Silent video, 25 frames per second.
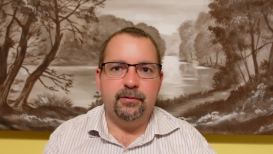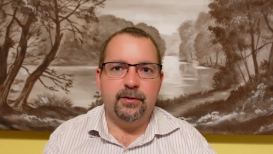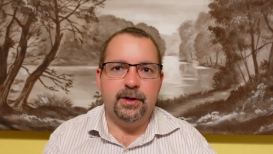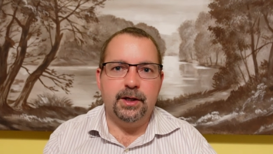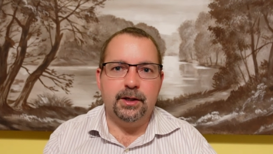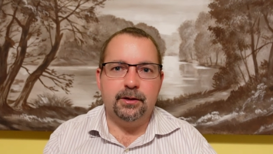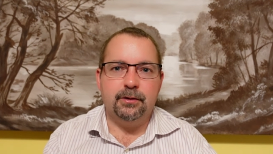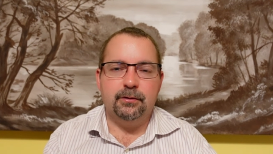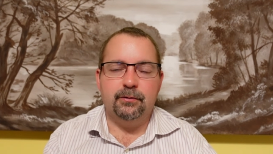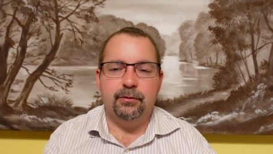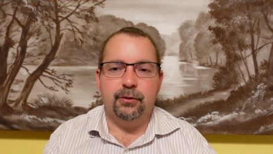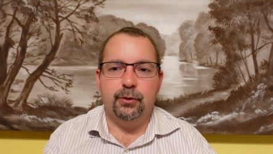
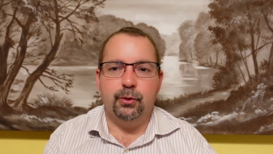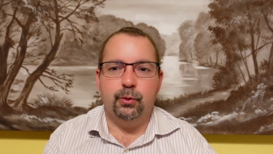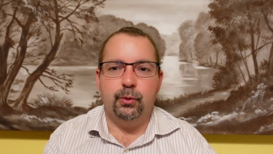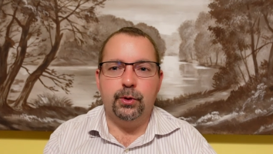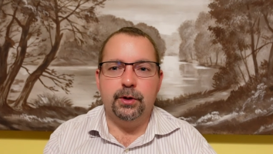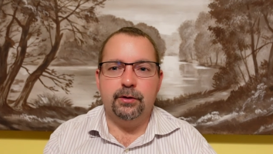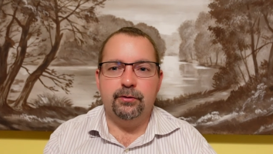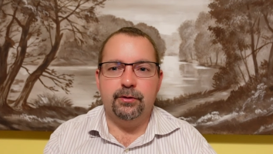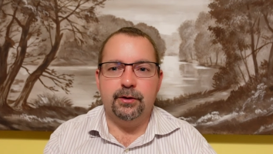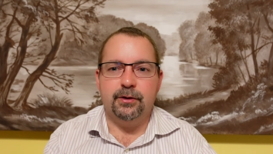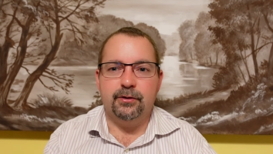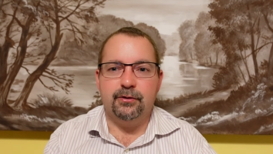Werten von
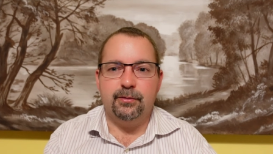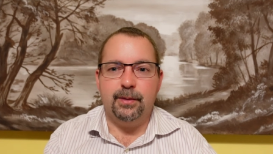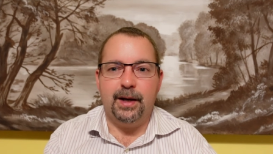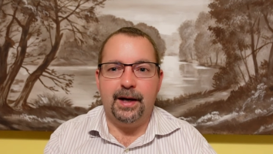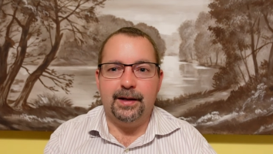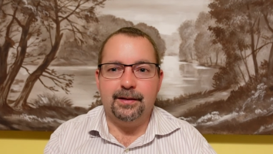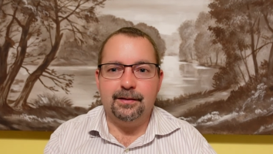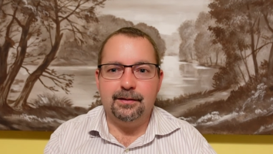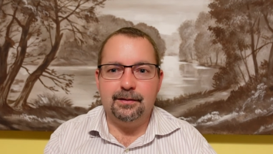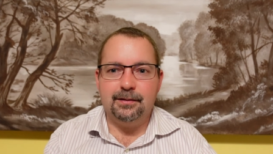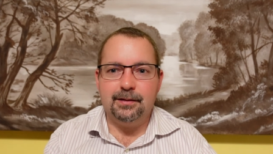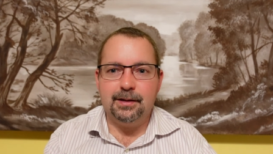ungefähr
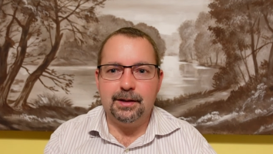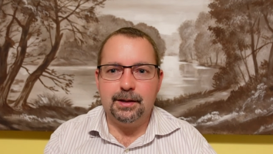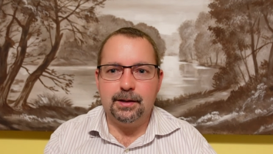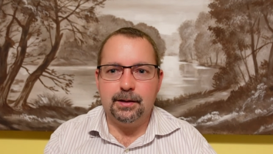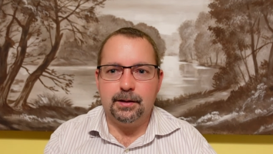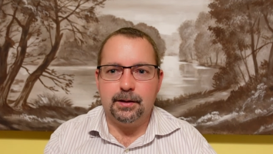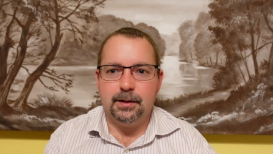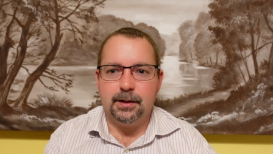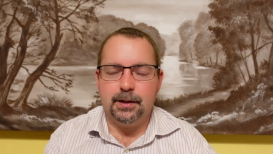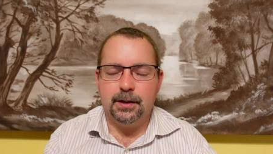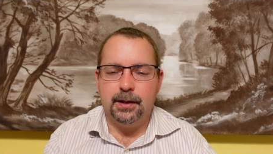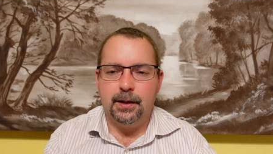
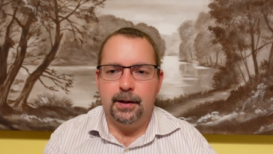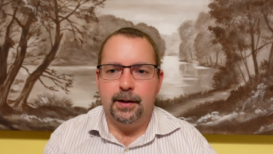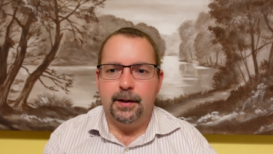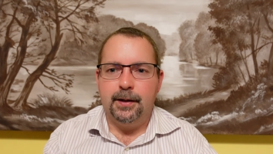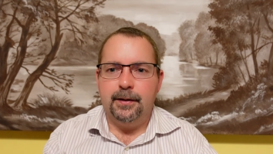20. Ja.